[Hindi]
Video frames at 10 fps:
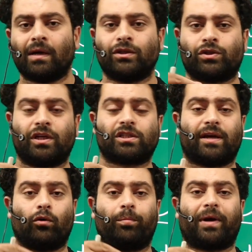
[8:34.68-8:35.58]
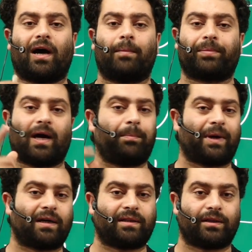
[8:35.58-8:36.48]
जिसके ऊपर आप कप
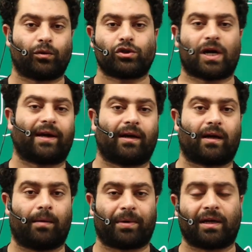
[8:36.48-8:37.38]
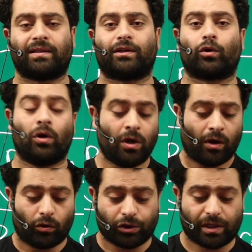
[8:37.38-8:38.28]
रख देते हो चाय का कप रख देते हो
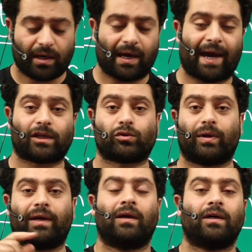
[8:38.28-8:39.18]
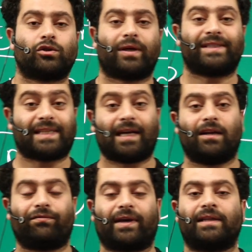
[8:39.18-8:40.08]
उसकी एक्चुअली जो है
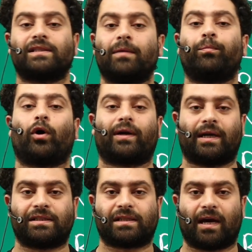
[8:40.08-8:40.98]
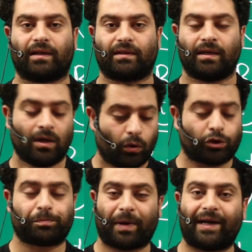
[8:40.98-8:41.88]
सिग्निफिकेंस इंपॉर्टेंस क्या थी
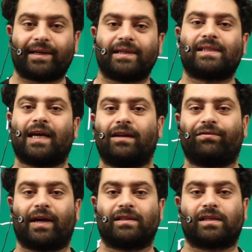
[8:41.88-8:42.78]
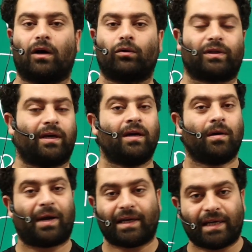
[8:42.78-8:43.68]
उस प्लेट की सिग्निफिकेंस क्या होती है
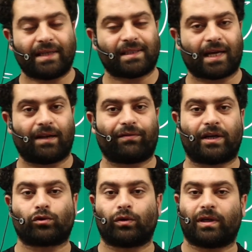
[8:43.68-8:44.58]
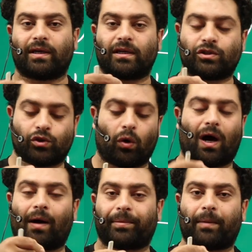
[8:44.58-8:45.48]
बेटा यही सिग्निफिकेंस होती है कि जो
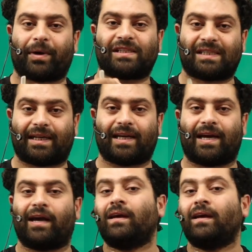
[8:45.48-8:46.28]
आपके पास टी है